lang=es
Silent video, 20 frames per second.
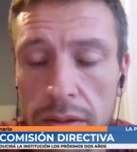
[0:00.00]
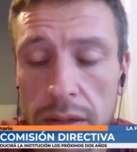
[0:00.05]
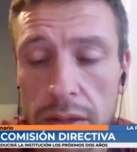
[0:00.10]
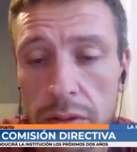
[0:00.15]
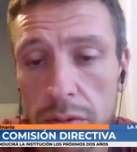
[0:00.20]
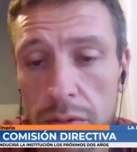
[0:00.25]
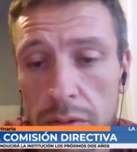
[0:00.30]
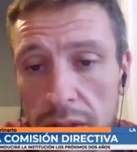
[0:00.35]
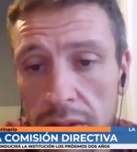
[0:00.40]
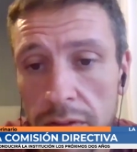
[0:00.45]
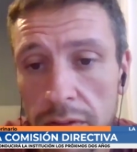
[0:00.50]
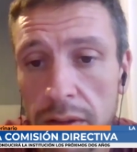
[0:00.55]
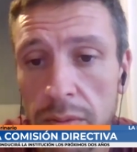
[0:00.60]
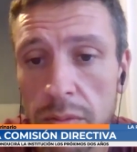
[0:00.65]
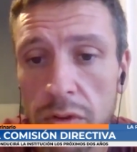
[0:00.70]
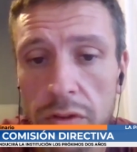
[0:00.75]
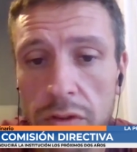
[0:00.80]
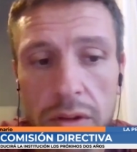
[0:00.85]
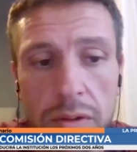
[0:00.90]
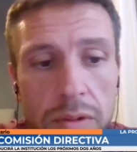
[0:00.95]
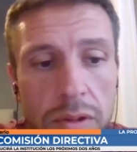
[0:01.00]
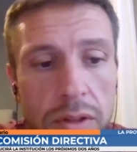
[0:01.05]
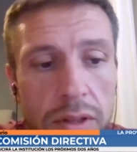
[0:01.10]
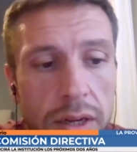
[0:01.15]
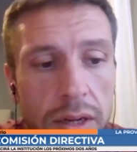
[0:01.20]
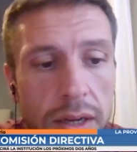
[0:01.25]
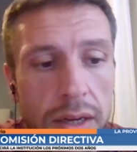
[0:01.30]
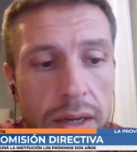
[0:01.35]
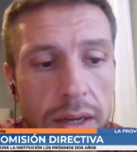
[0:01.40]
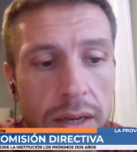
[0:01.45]
que hicimos en
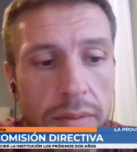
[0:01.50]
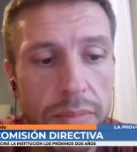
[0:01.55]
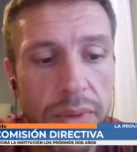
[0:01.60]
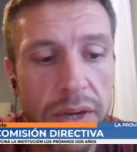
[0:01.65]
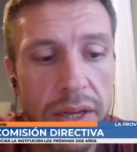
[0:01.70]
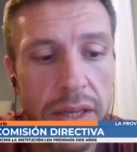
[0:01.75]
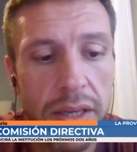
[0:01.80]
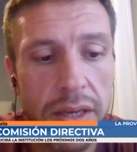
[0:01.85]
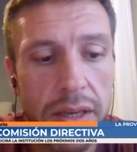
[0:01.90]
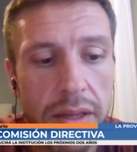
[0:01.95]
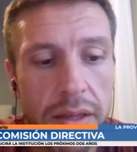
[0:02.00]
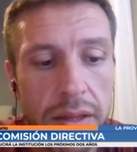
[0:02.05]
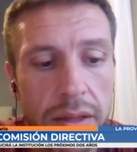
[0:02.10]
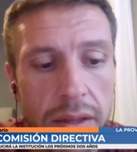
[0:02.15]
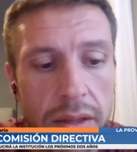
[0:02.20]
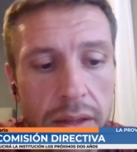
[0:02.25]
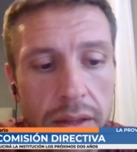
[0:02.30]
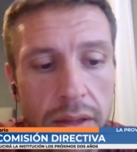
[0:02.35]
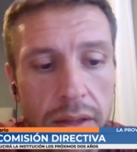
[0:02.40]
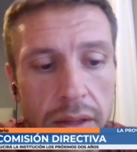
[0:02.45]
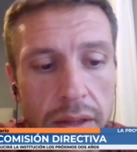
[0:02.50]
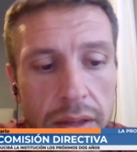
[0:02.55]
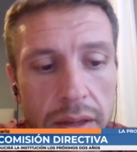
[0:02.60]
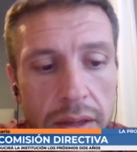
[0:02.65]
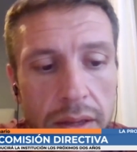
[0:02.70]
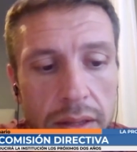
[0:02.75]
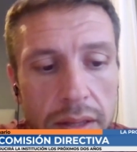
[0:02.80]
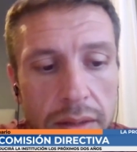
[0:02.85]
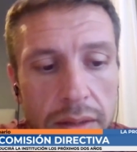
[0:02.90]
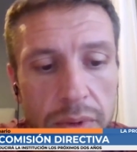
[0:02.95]
nuestra campaña
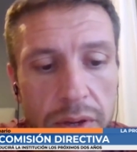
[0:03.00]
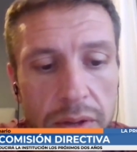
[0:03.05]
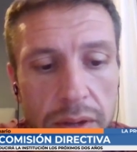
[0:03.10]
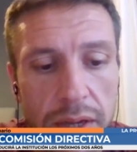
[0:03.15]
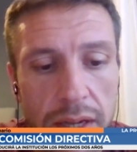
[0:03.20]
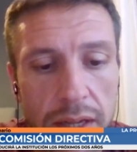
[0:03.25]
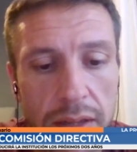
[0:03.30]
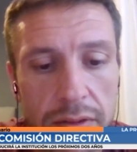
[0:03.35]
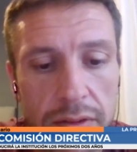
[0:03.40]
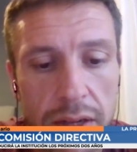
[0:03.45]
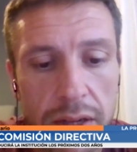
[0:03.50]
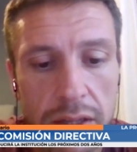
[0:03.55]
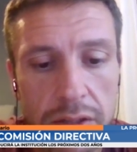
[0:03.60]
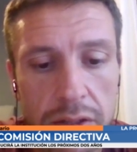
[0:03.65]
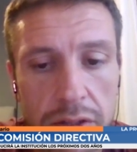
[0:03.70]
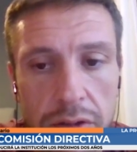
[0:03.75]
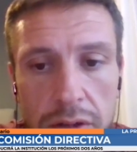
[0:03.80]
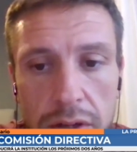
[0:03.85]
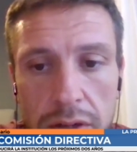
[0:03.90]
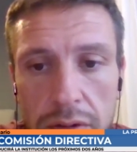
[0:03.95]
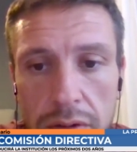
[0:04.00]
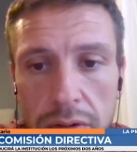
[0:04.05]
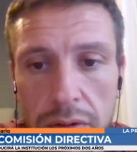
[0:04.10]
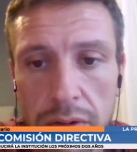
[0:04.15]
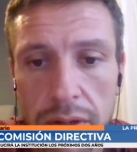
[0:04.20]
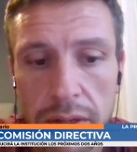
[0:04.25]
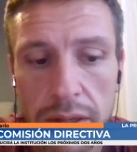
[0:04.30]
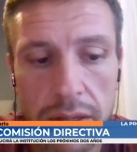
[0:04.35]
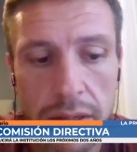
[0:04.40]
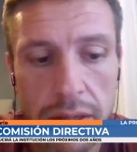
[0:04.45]
este, previa a las elecciones,
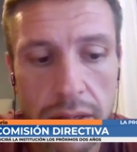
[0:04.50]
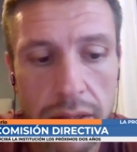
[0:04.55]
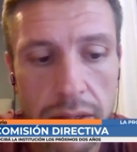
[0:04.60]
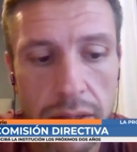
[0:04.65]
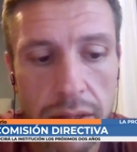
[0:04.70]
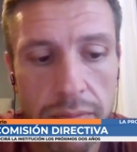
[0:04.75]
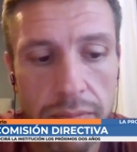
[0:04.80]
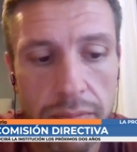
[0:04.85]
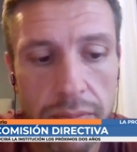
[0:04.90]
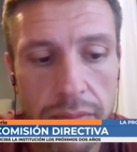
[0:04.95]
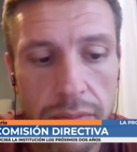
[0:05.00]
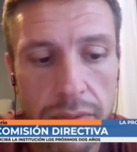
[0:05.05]
¿no? que